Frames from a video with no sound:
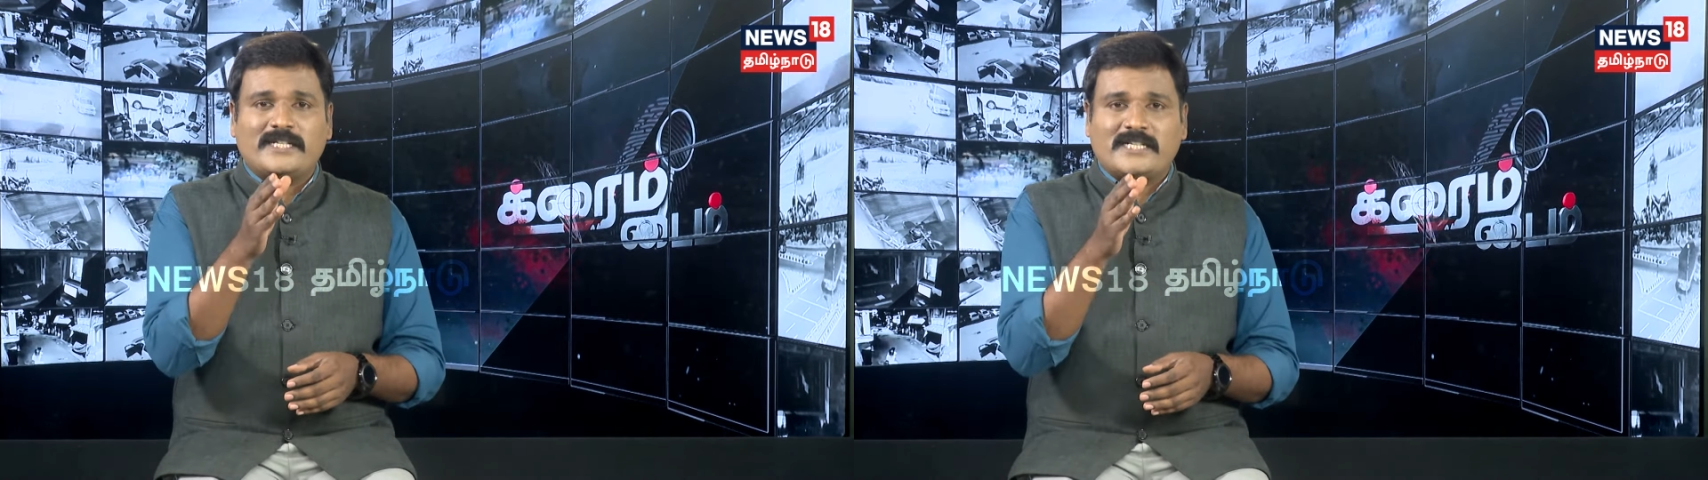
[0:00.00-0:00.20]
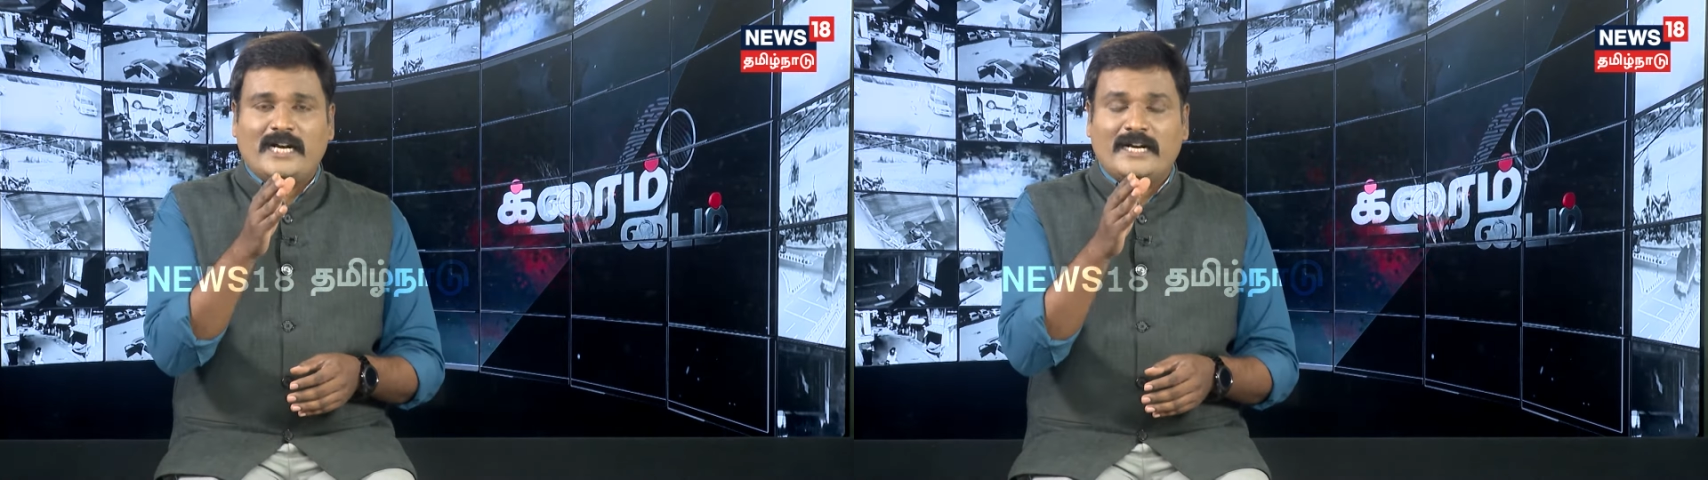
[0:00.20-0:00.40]

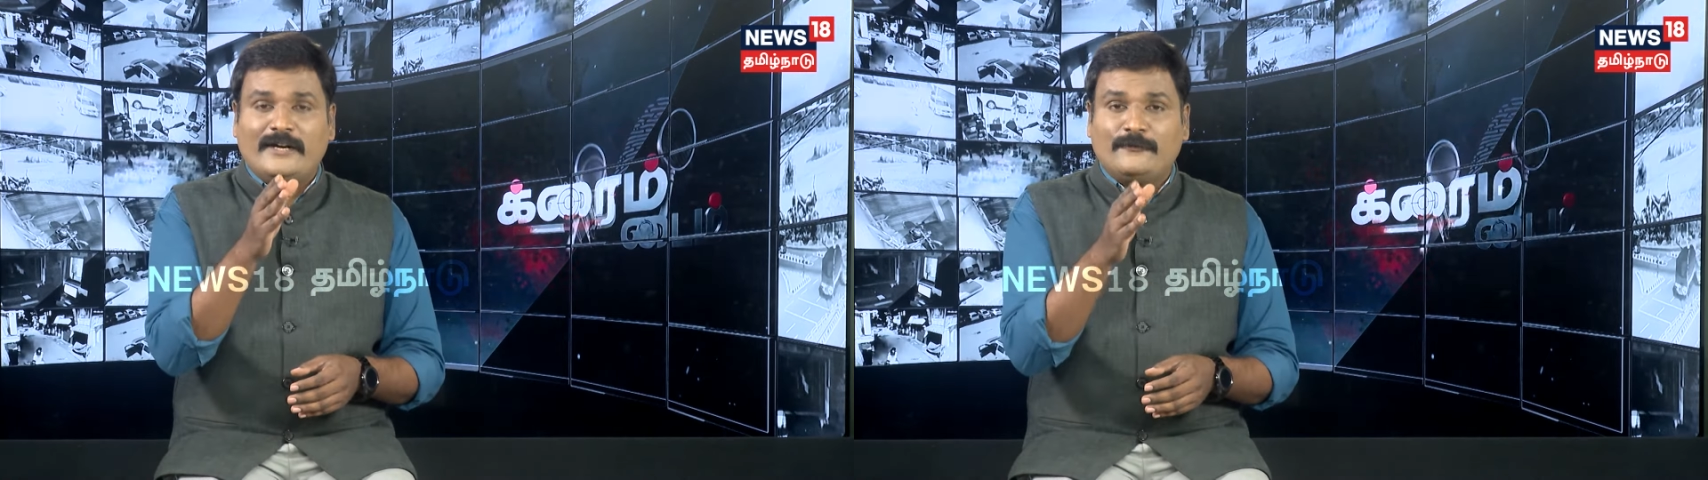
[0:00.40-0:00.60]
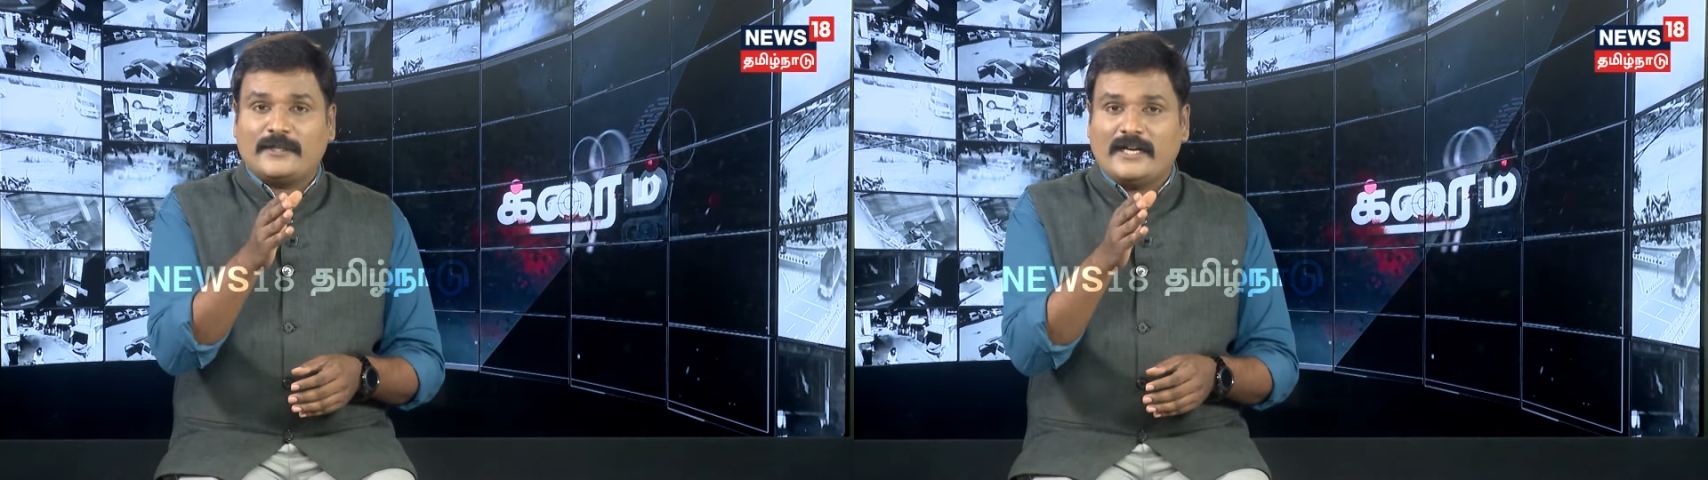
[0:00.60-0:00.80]
ஸ்பெஷல்
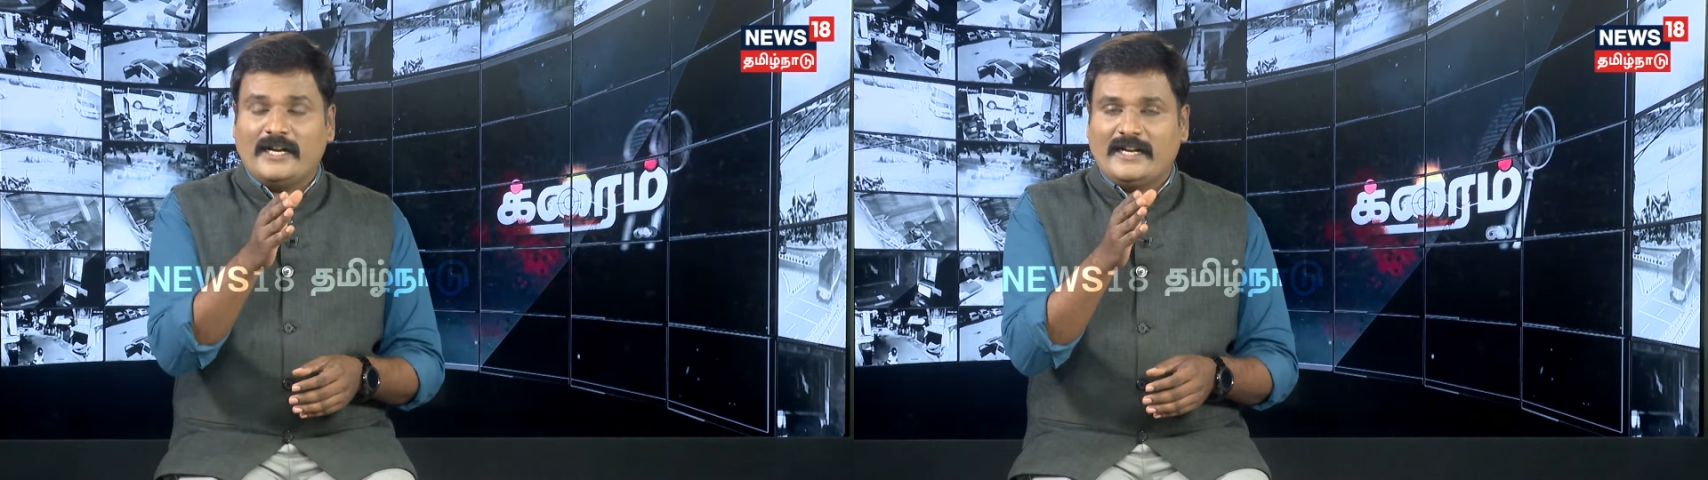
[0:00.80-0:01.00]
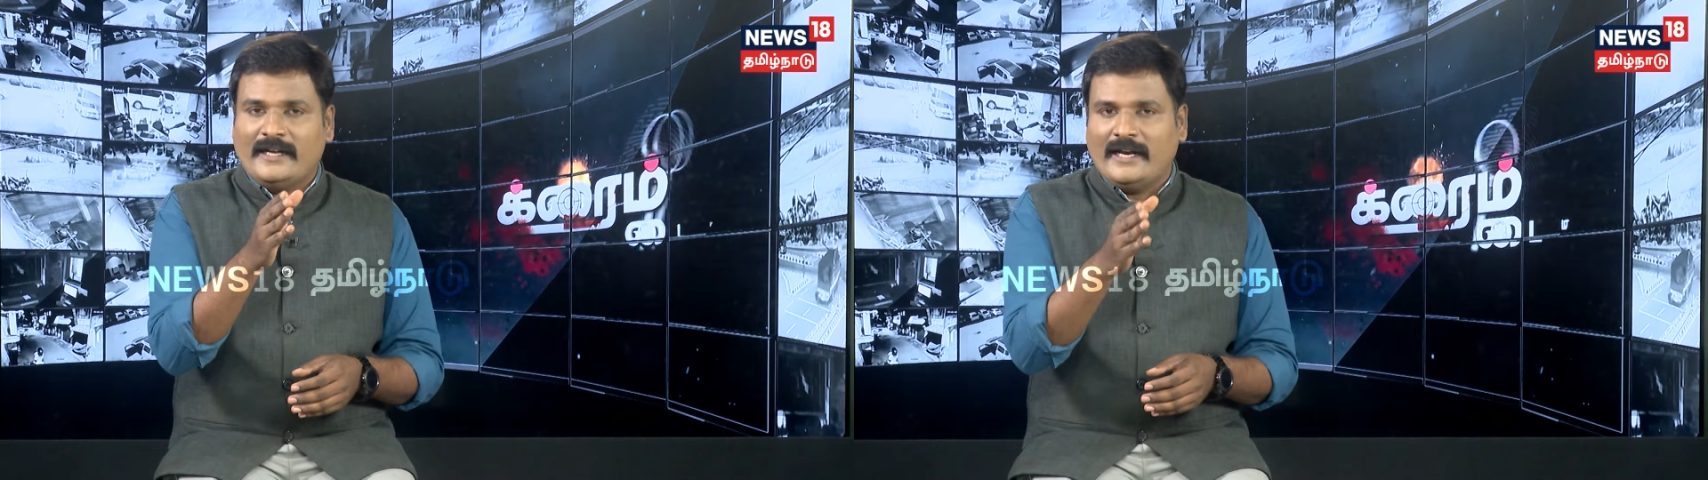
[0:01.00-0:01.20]
கிஃப்ட்
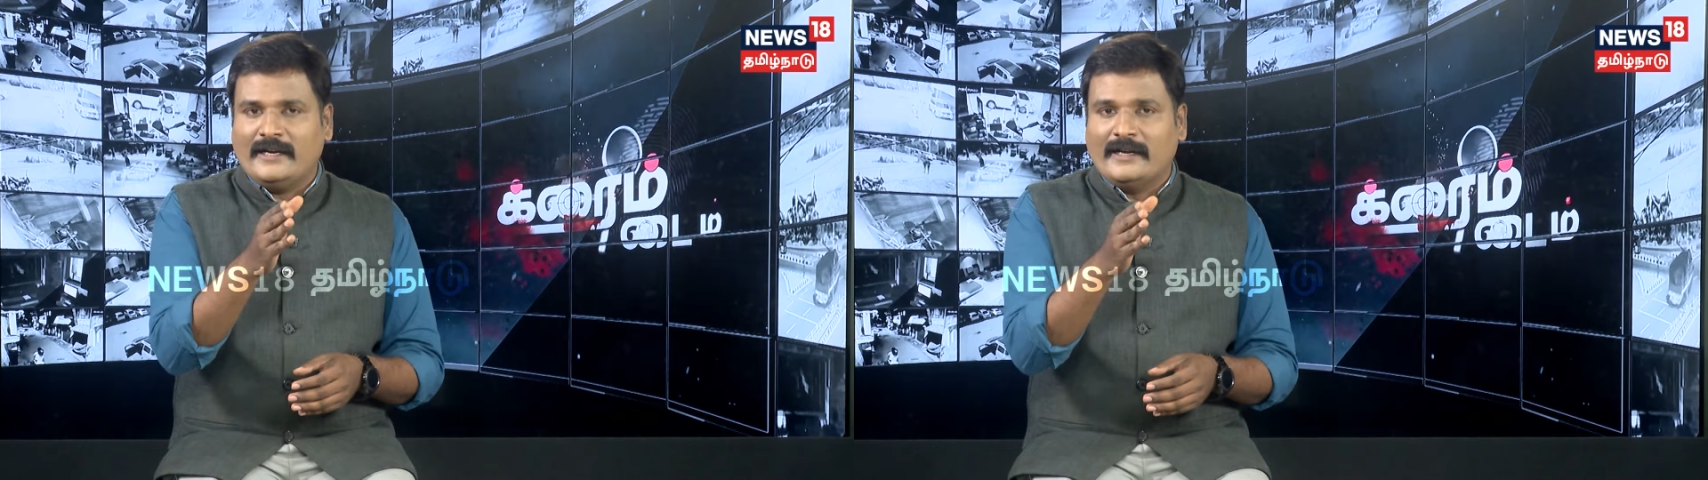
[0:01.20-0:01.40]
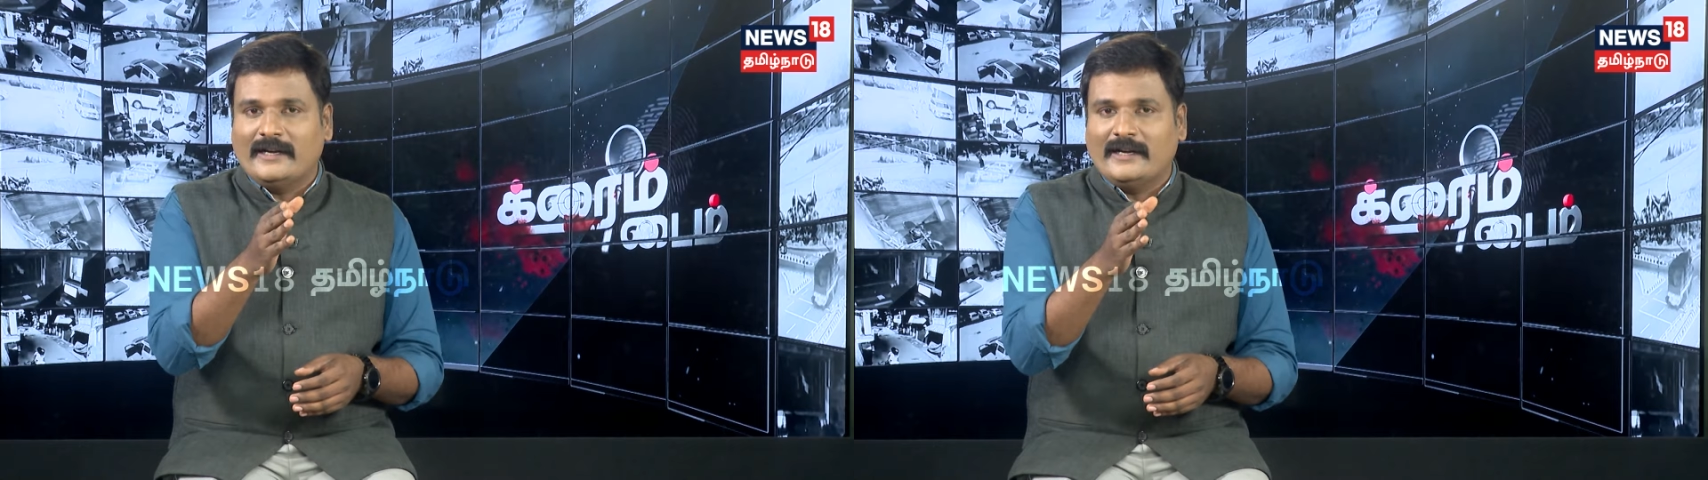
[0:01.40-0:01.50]
என்ன